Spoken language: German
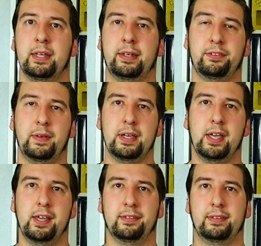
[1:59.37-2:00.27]
Deswegen
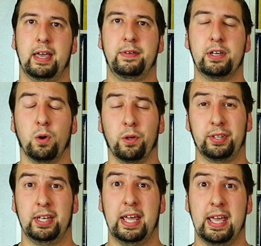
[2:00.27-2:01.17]
ist der
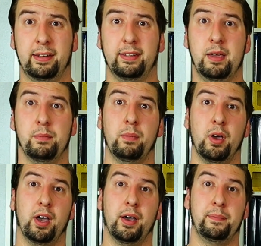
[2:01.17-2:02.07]
Windcoaster, der jetzt im
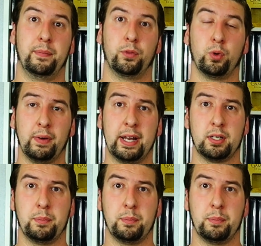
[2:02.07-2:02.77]
ähm, Toverland